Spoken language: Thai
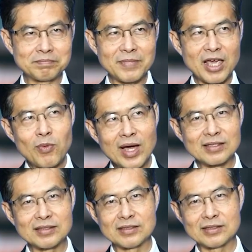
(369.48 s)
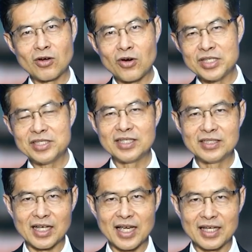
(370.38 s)
แม้ว่าข้อเท็จจริง
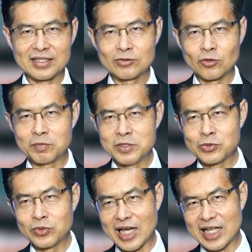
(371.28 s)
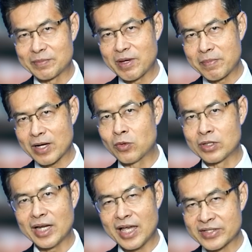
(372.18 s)
จากการตรวจพิสูจน์เนี่ยอาจจะไม่ปรากฏ
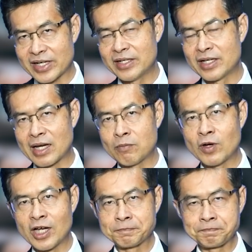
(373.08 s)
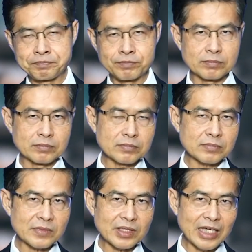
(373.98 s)
แน่ชัดนะครับว่า
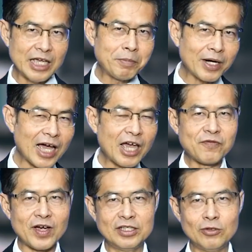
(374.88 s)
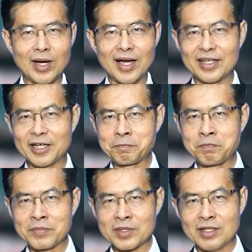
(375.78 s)
ไอ้ประกายไฟที่ว่าเนี่ย
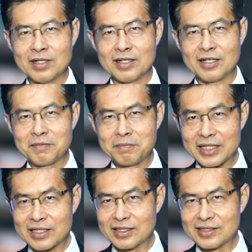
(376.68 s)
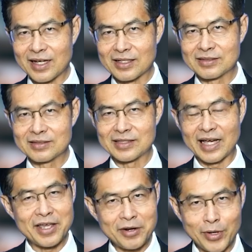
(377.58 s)
มันเกิดจากสา
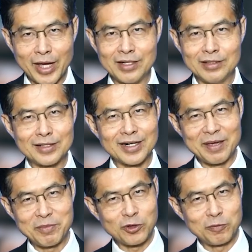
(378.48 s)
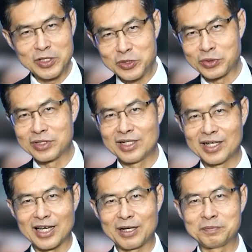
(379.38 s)
เหตุอะไรหรือใครเป็นคนไปจุด
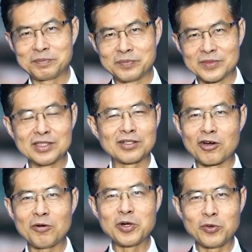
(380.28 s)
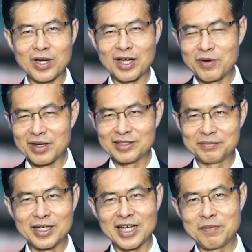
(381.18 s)
นะครับ ซึ่งเราก็ไม่รู้ครับว่าเกิด
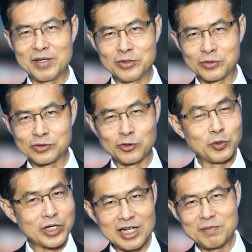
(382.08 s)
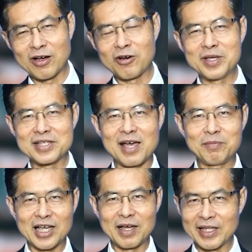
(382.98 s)
มีใครไปจุดสูบบุหรี่หรือเปล่าก็ไม่ทราบ
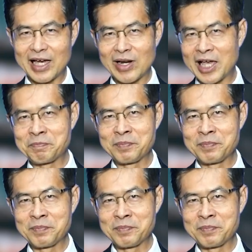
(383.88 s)
นะครับ แต่เอาละ